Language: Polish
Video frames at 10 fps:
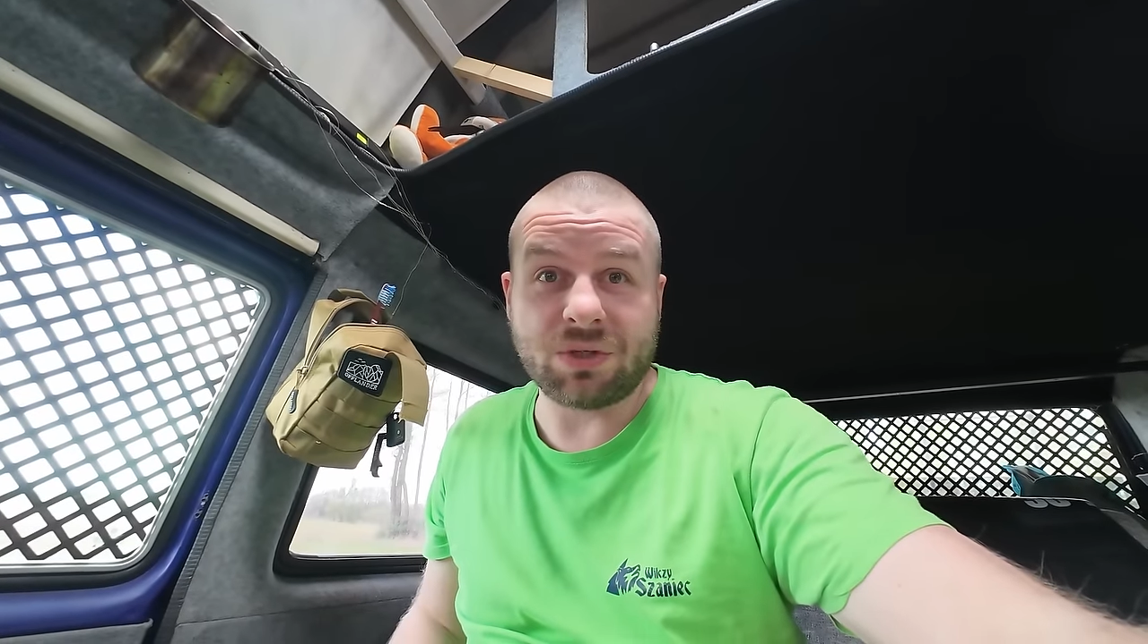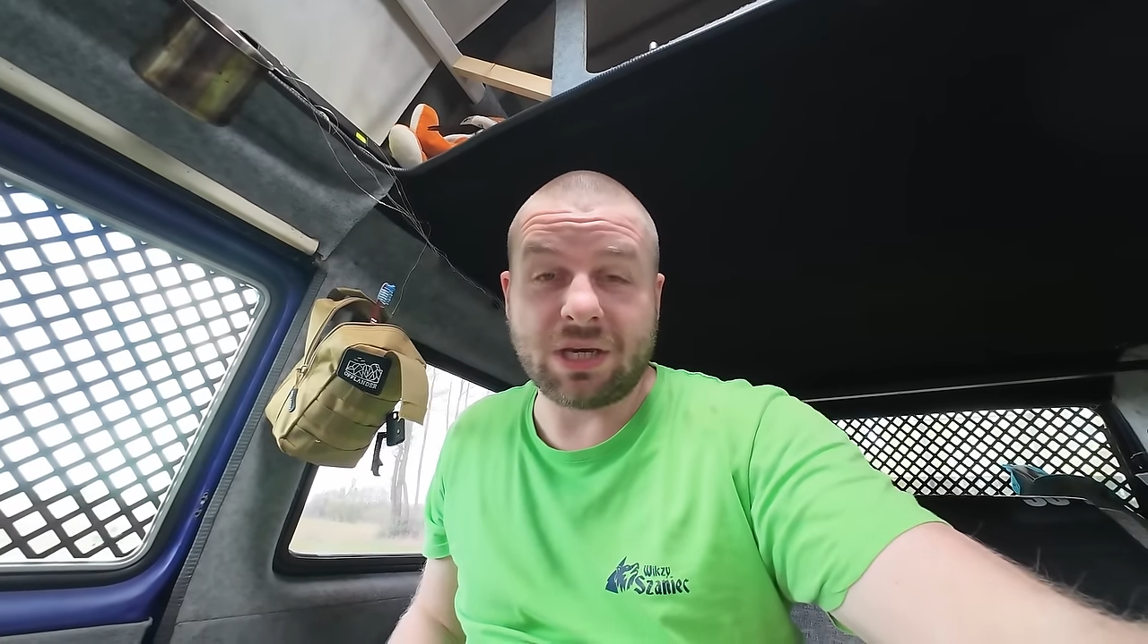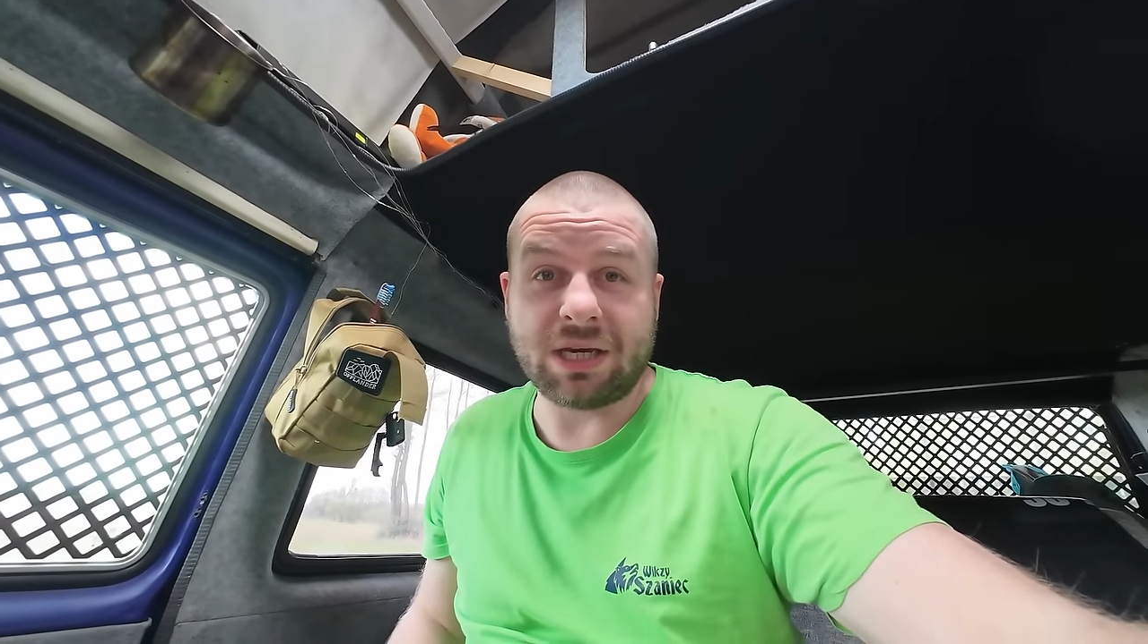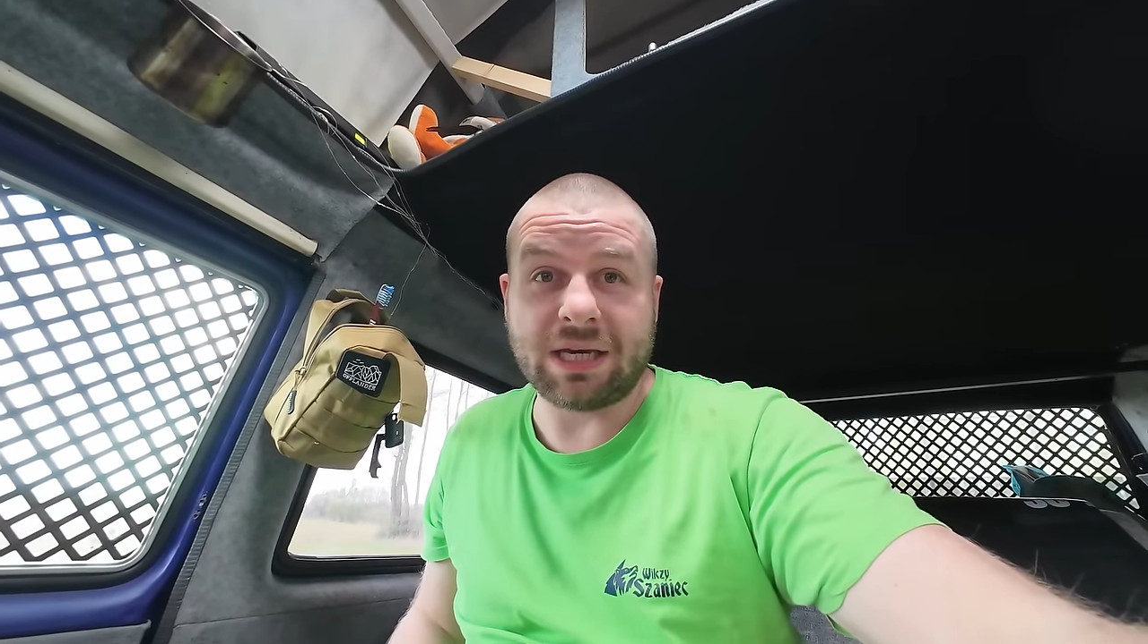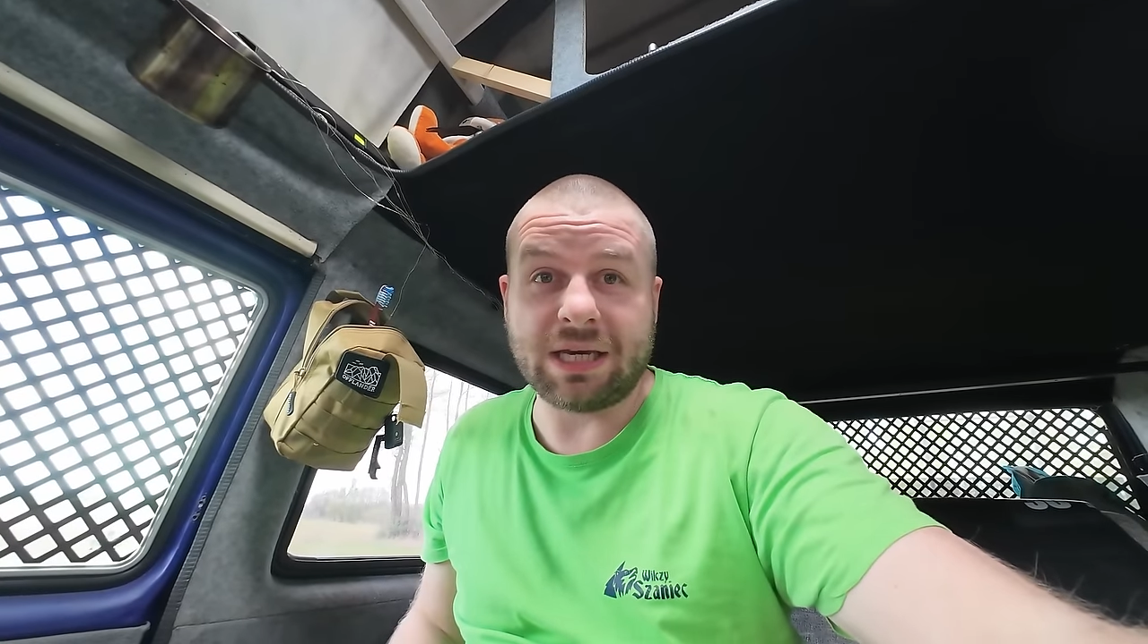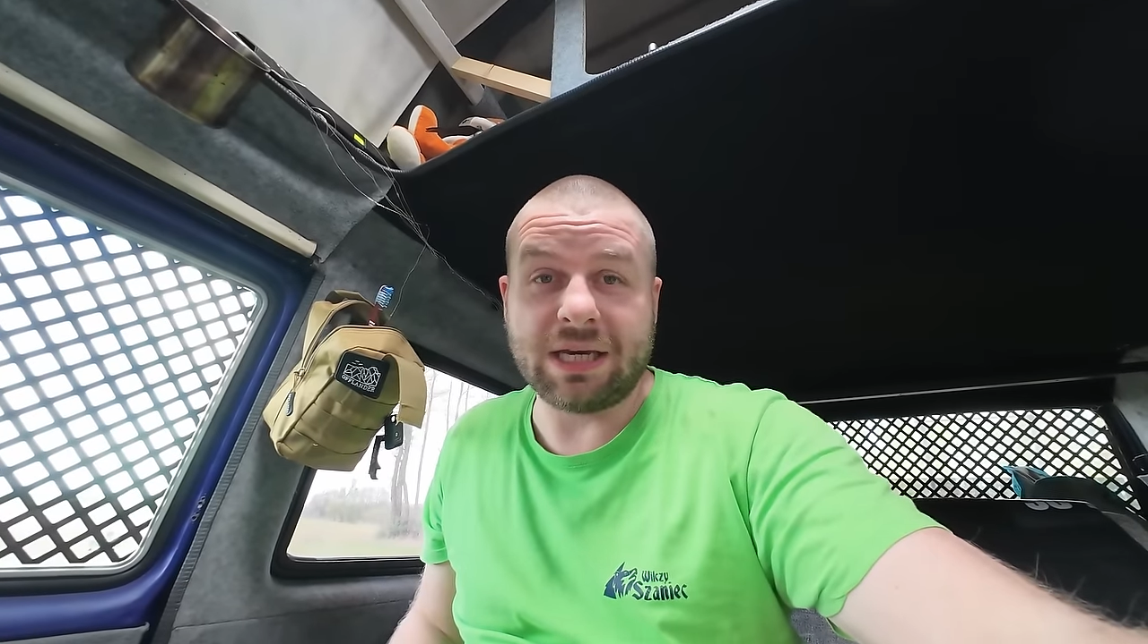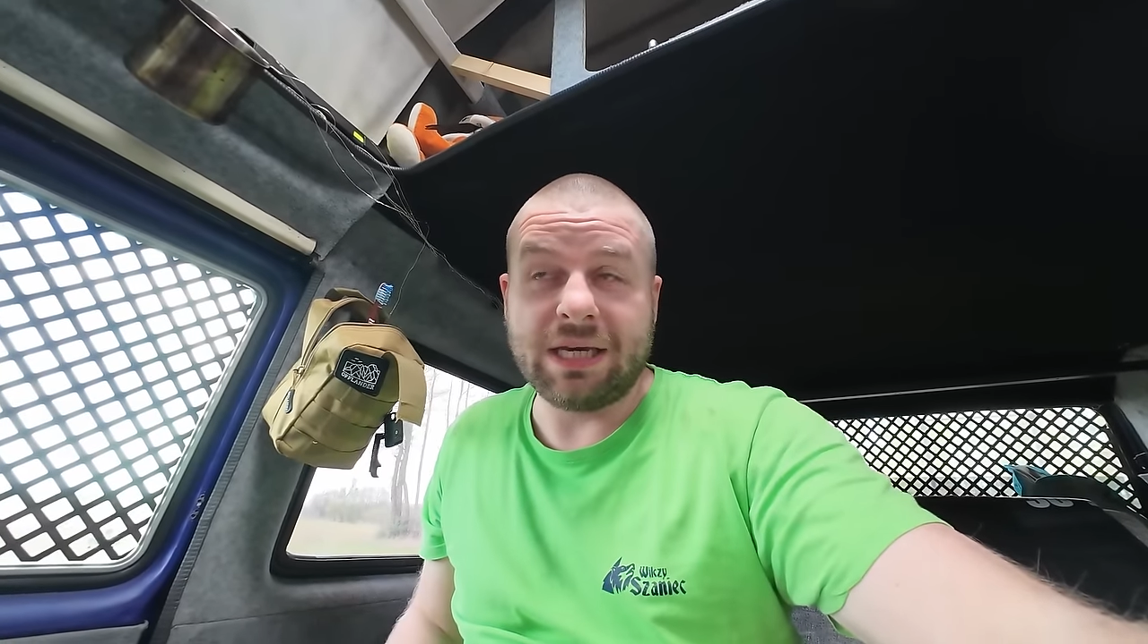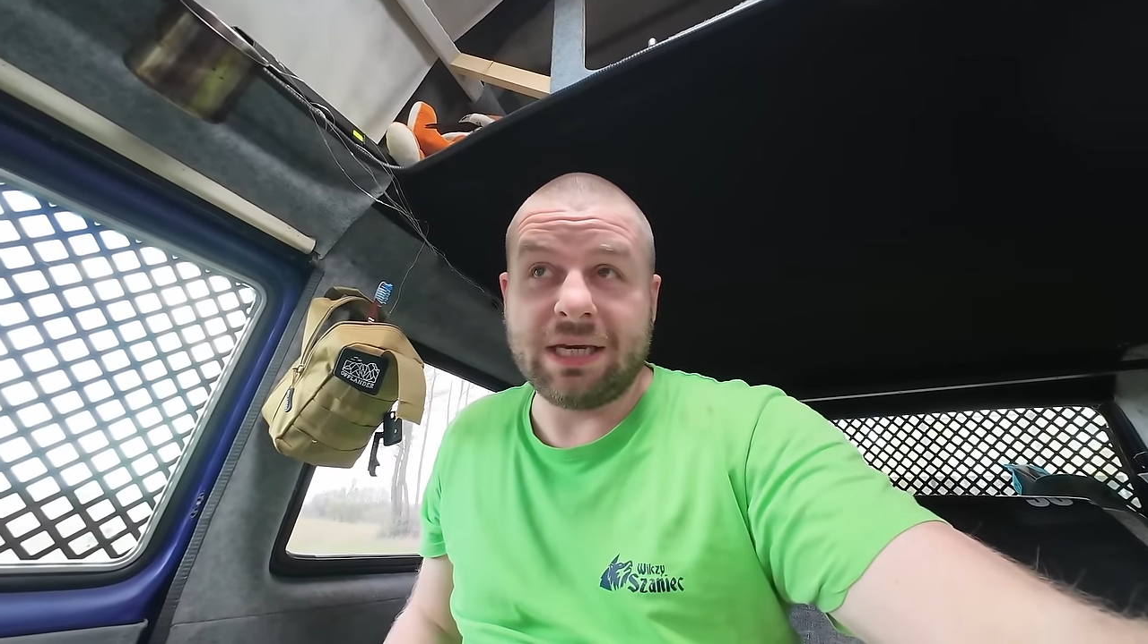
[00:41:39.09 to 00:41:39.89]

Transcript: że